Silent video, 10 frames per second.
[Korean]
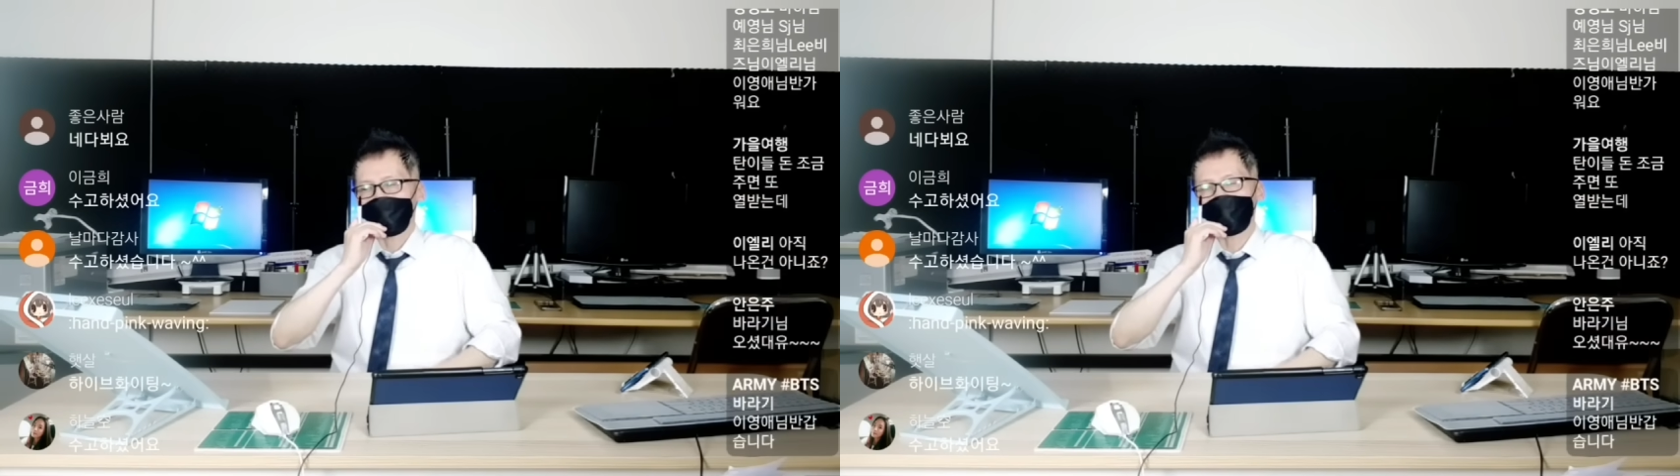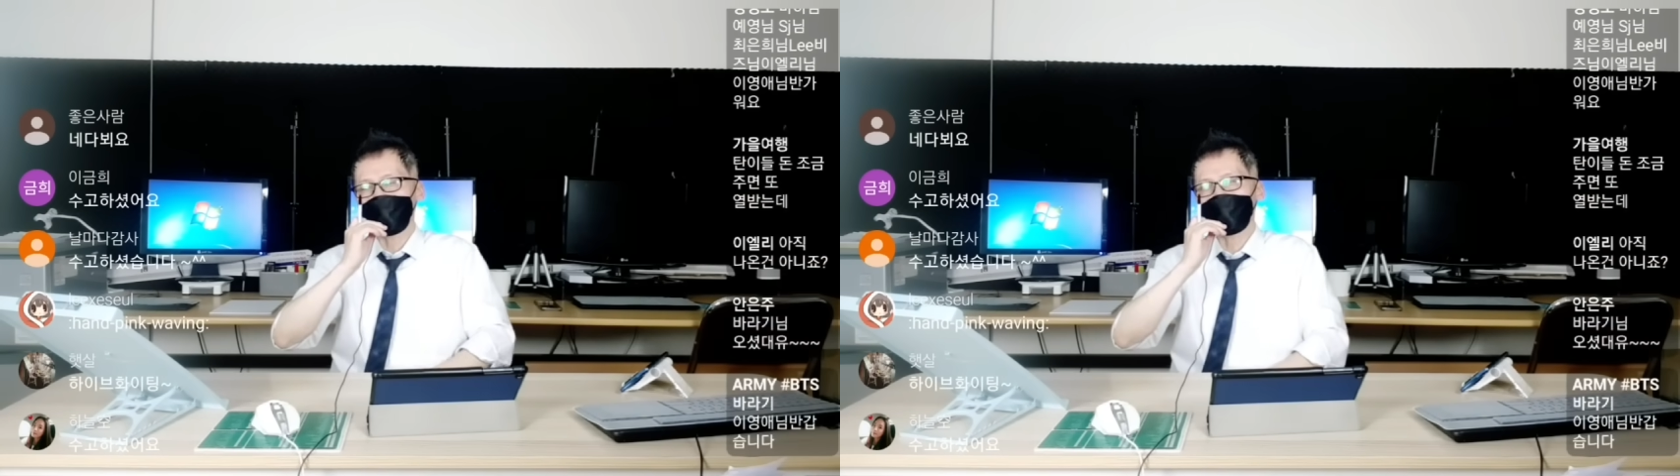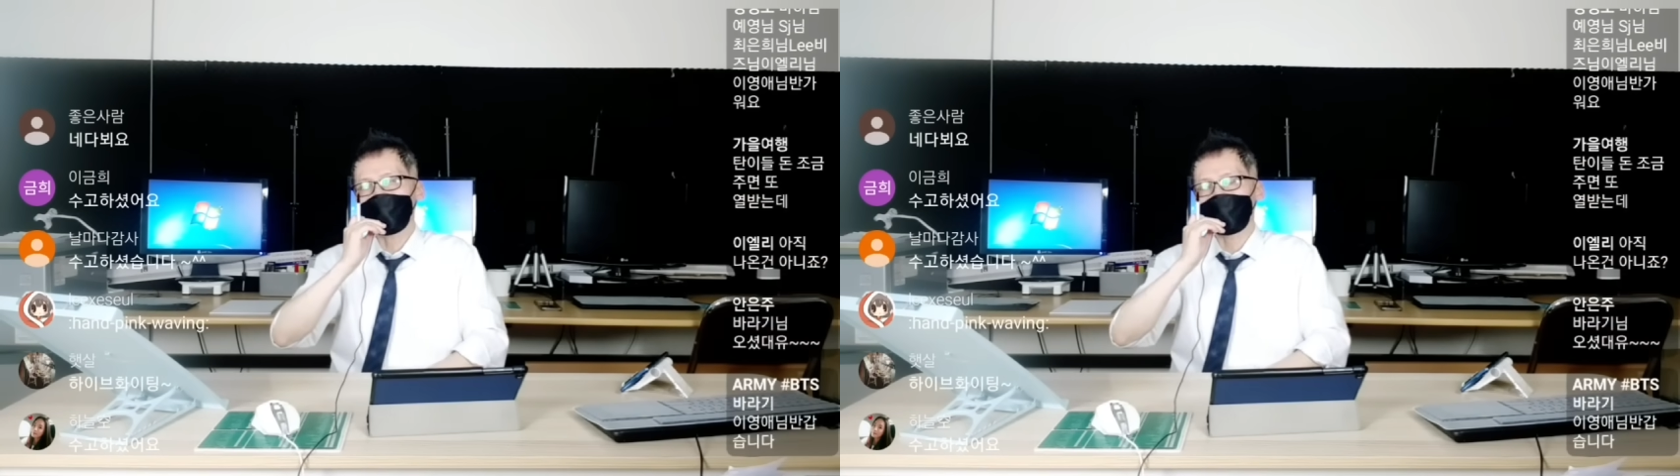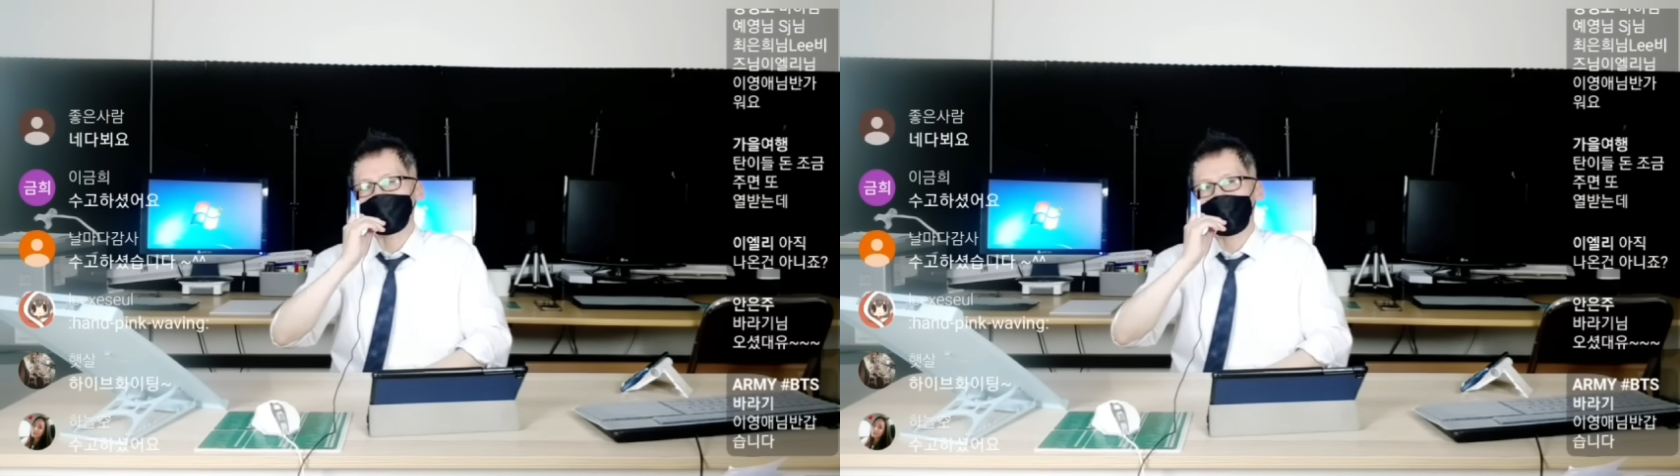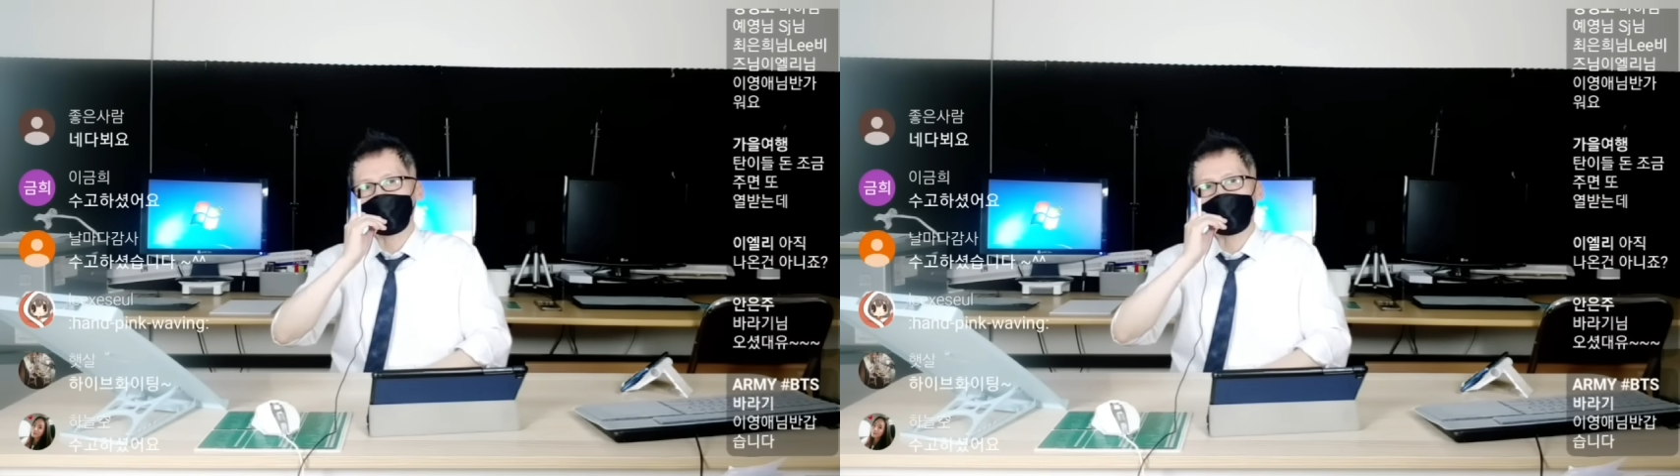왜냐하면
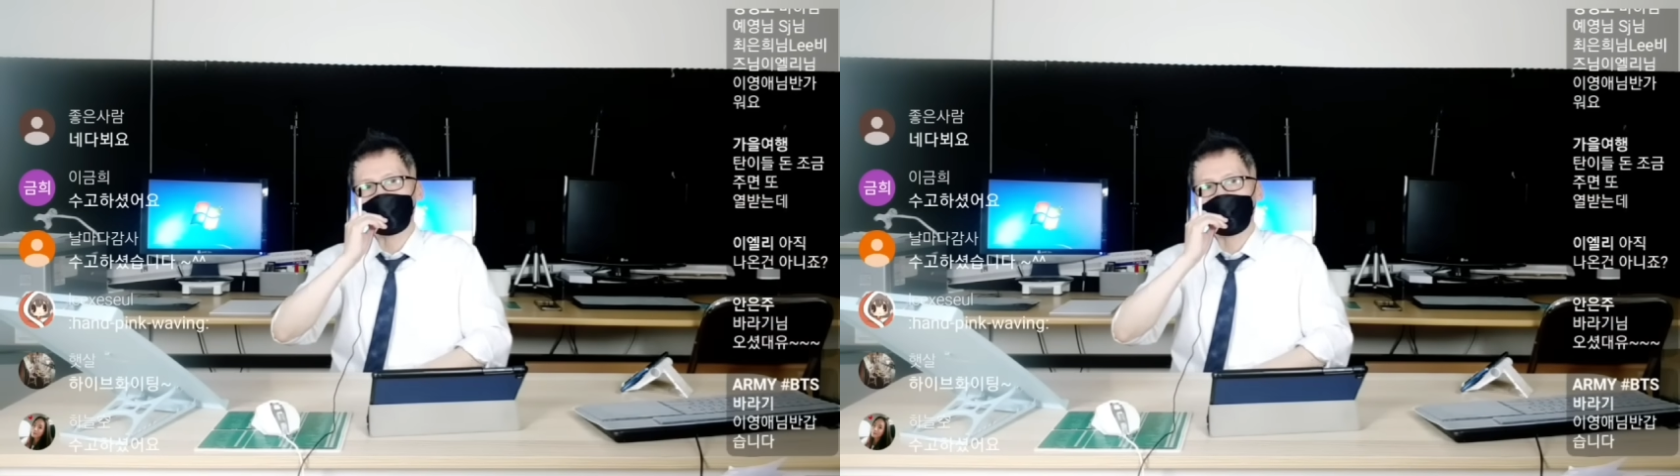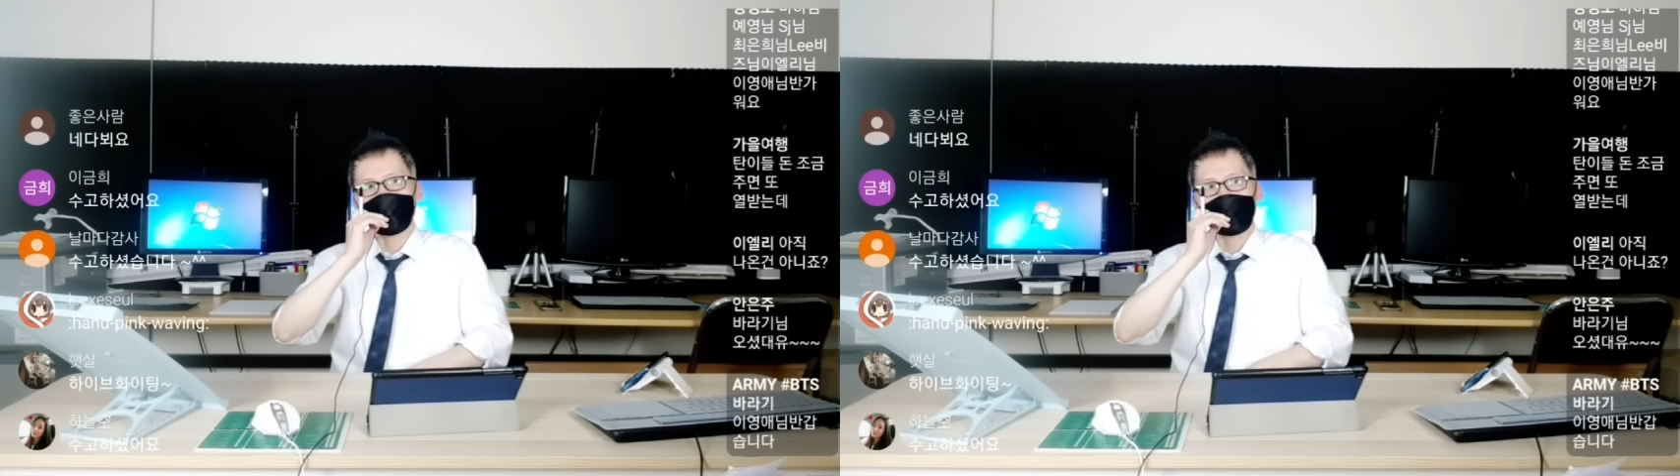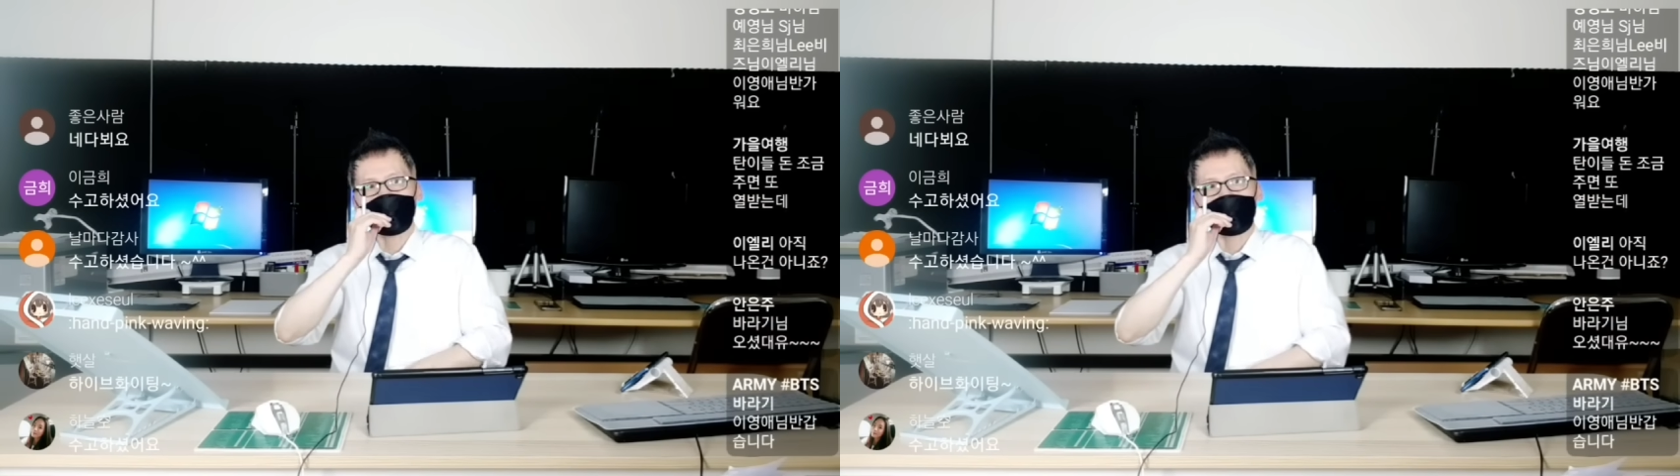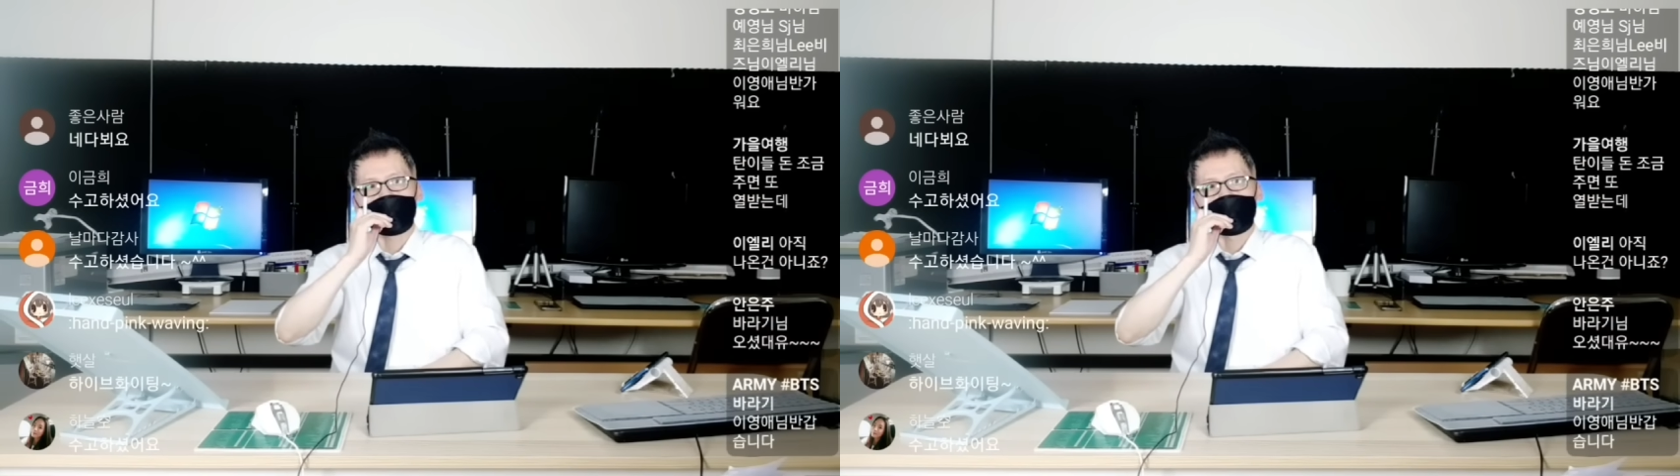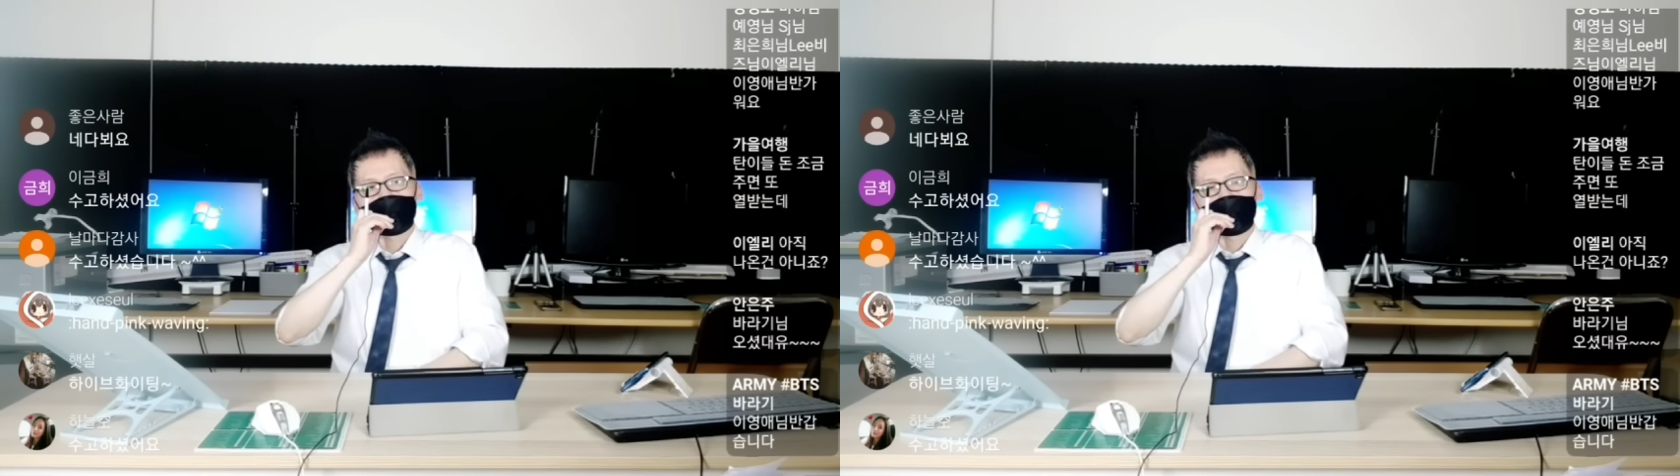그 어떤 기획사도